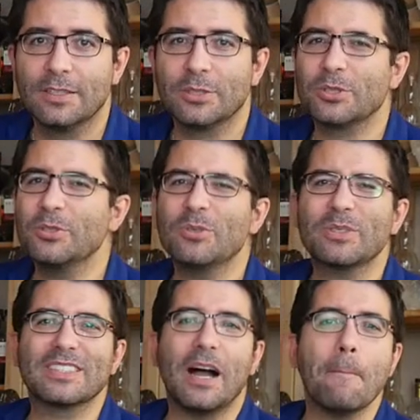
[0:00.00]
Je
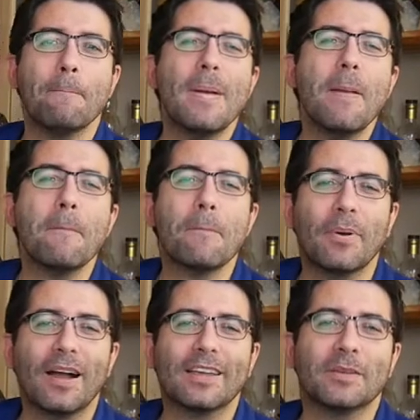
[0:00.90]
n'ose même
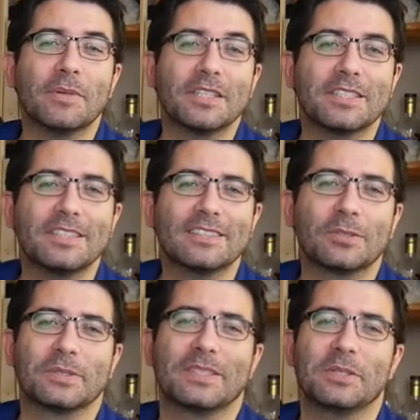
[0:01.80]
pas imaginer
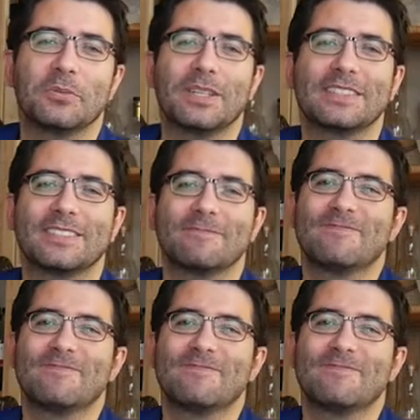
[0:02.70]
ce que cela doit